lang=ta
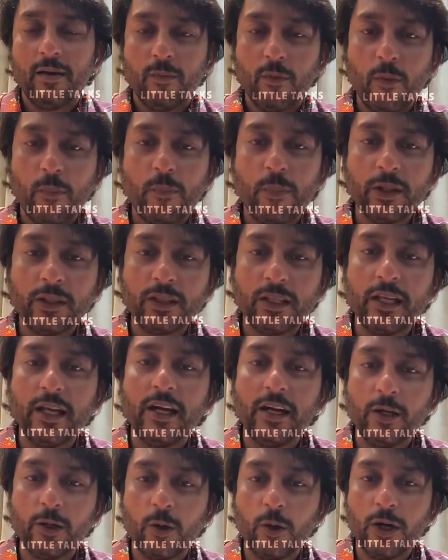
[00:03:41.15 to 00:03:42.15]
முப்பத்தி
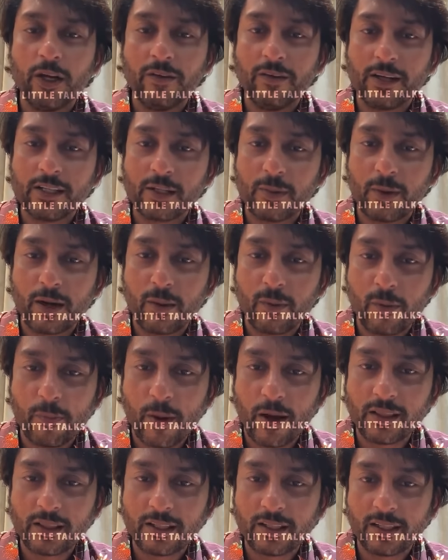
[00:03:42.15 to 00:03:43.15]
ஏழு கோடி வருஷமாக நம்ம
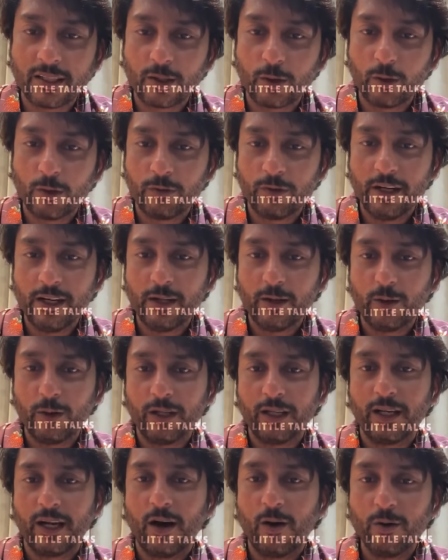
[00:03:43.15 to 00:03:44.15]
பார்த்துட்டு இருக்கிற ஒரு ஃபீலிங்
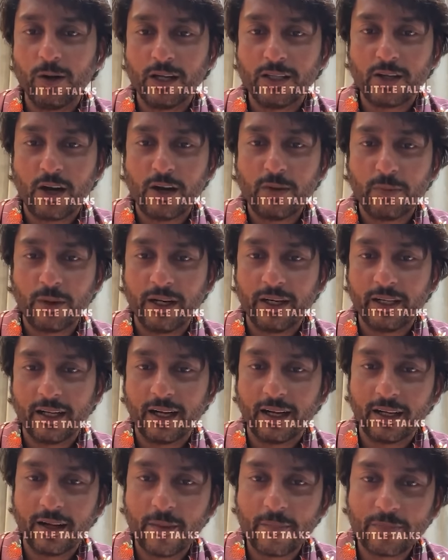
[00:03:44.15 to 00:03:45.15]
கொடுக்குற அவங்க ஜாயின்
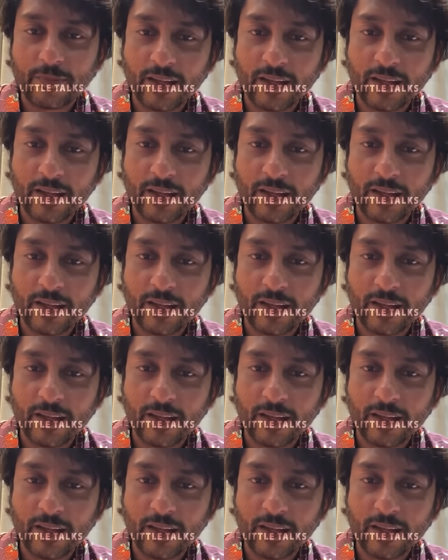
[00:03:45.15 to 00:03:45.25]
பண்ணியிருக்காங்க